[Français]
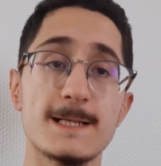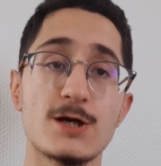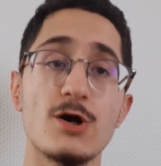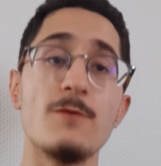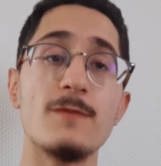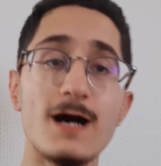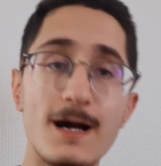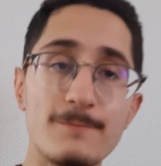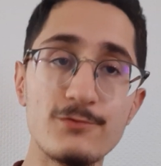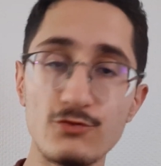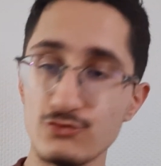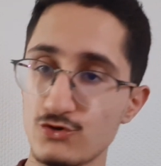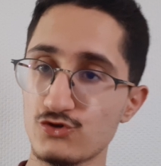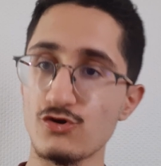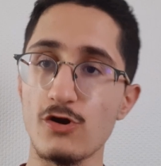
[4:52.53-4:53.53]
comme
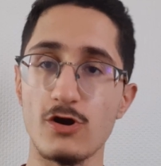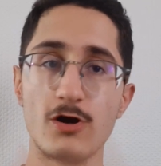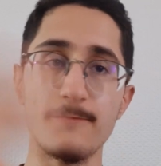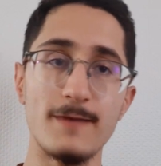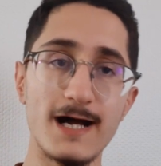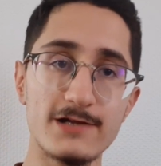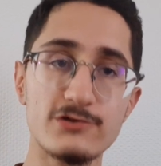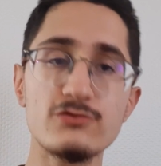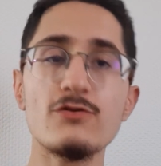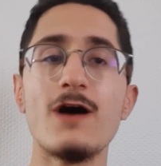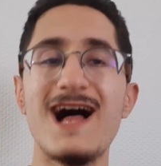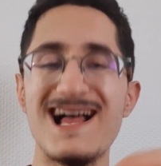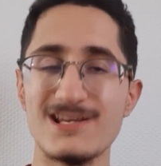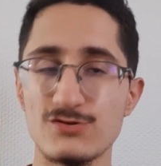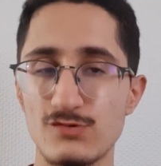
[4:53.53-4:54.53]
Rabiot, de joueurs comme Arthur,
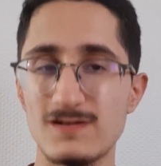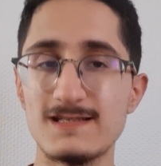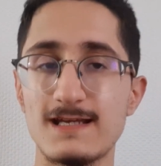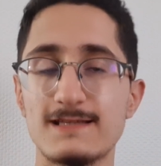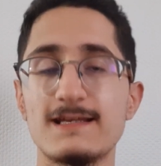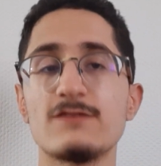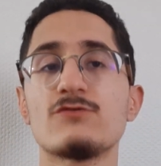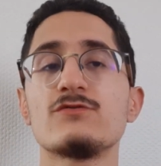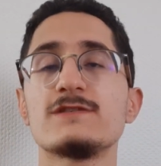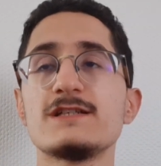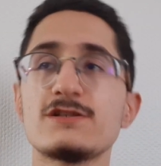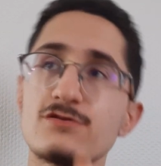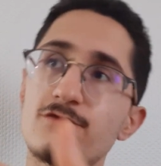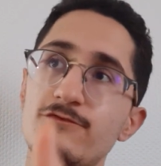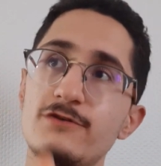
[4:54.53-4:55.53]
sur certaines conditions.